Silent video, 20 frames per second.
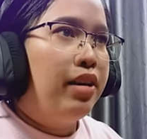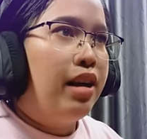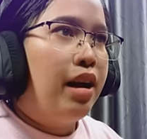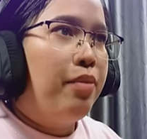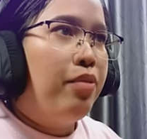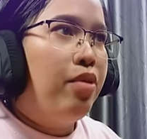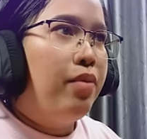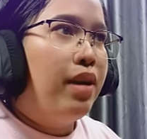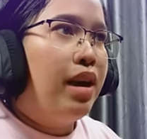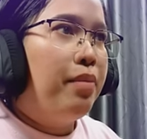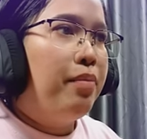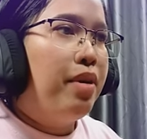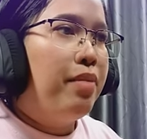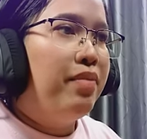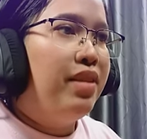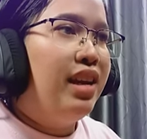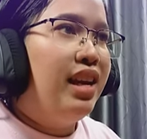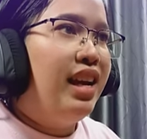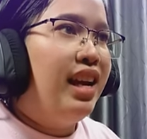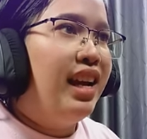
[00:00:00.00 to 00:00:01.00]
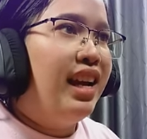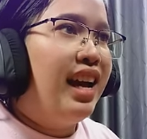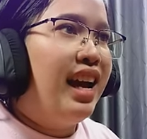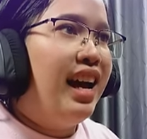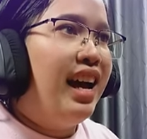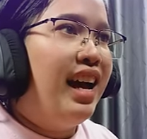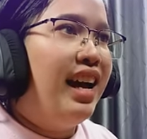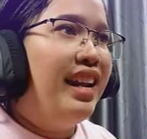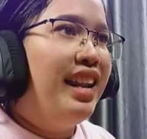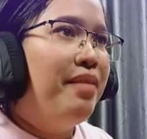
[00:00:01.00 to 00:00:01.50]
อันครับรวมกันแบบนี้
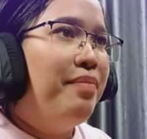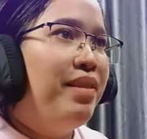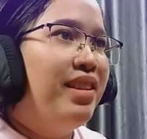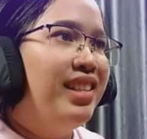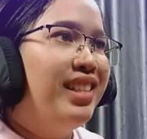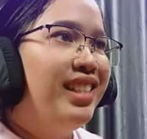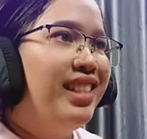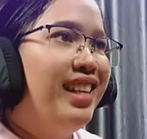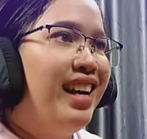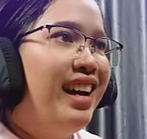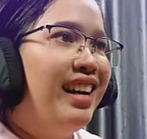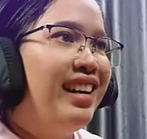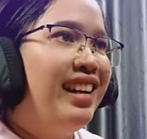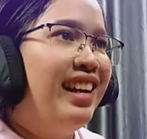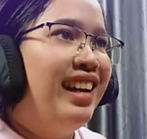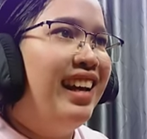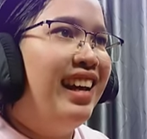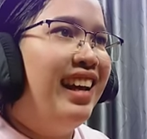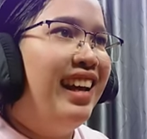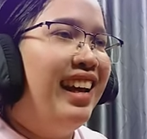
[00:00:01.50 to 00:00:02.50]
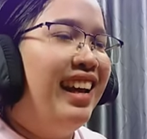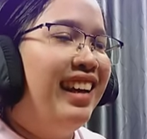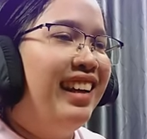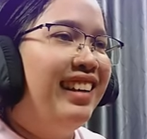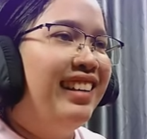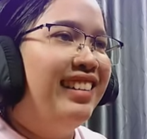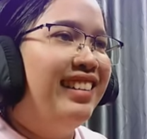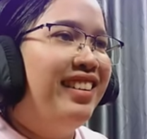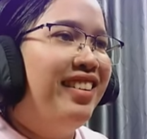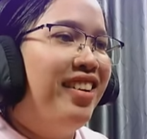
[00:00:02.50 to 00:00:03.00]
ค่ะได้เป็นเชือกนั่นเอง
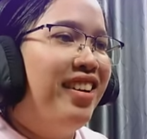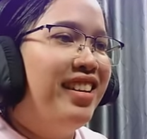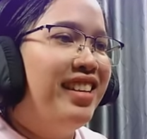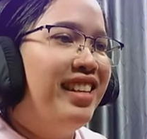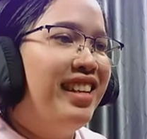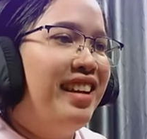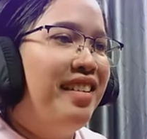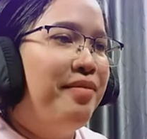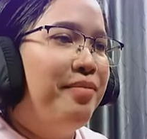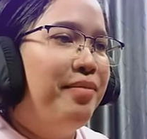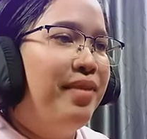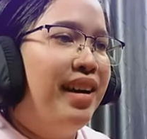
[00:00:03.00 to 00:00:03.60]
ยอดเยี่ยม